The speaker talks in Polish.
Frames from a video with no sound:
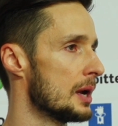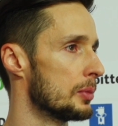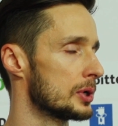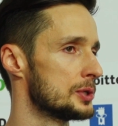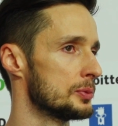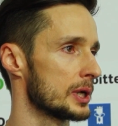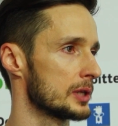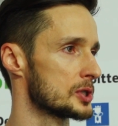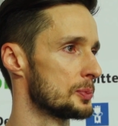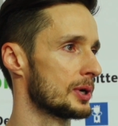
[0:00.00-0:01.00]
mogliśmy
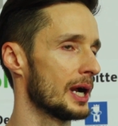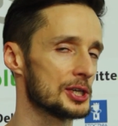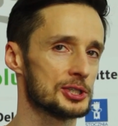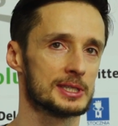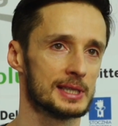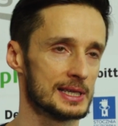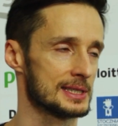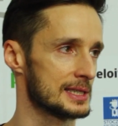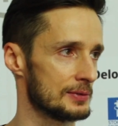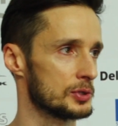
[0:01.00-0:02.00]
uratować, bo każdy z nas,
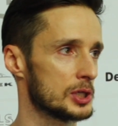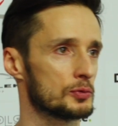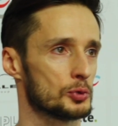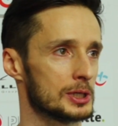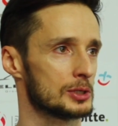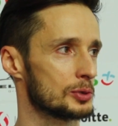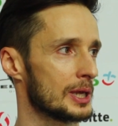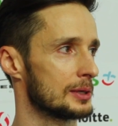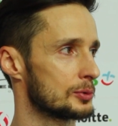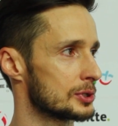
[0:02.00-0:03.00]
tych zawodników, który
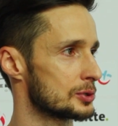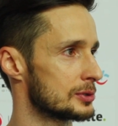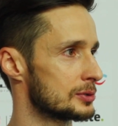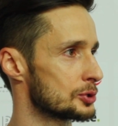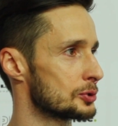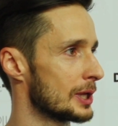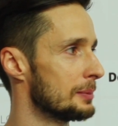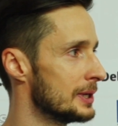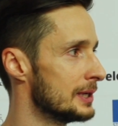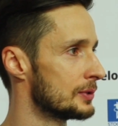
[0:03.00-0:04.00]
tutaj, który, którzy tutaj
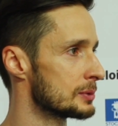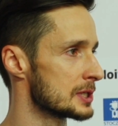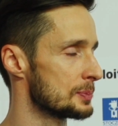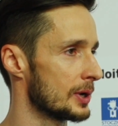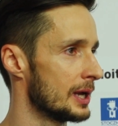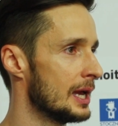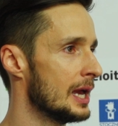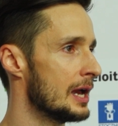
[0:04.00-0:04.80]
byli w tym zespole,